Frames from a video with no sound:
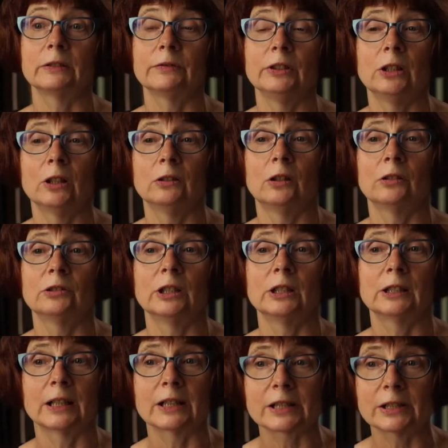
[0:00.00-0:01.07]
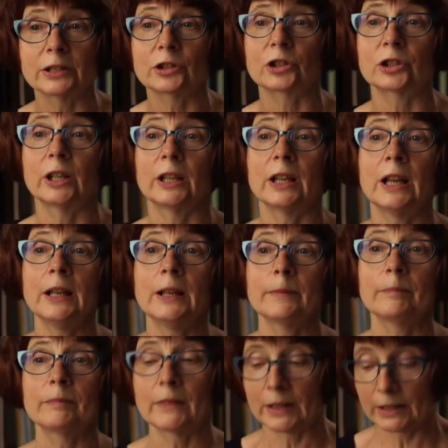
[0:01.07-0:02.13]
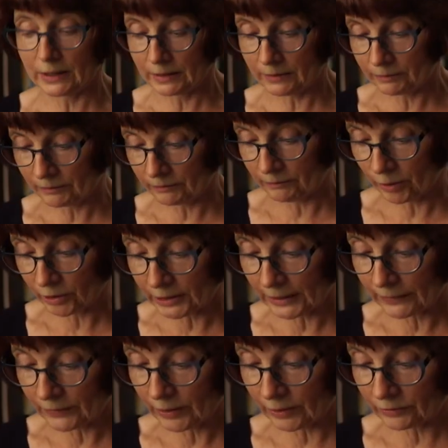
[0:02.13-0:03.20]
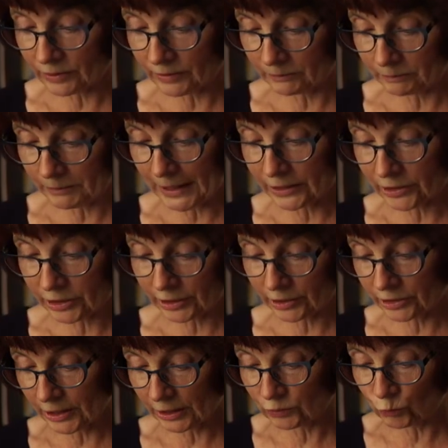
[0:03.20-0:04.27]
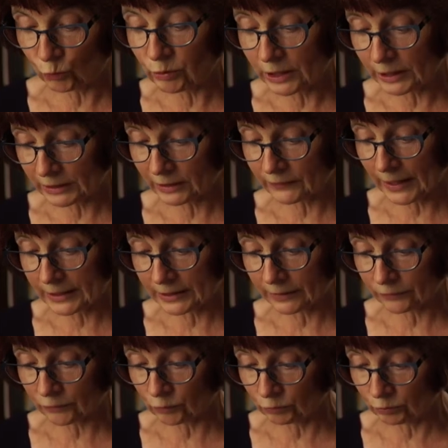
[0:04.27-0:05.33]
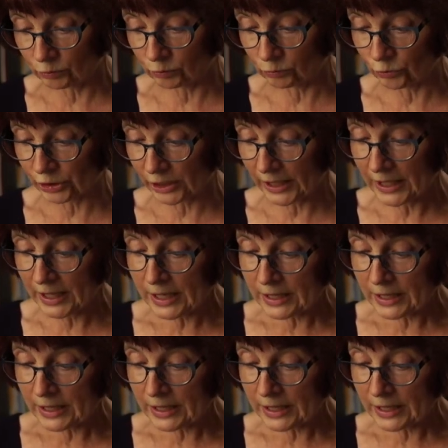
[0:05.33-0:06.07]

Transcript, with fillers: filologii klasycznej, mm, potrafiącym patrzeć na długie trwanie w kulturze.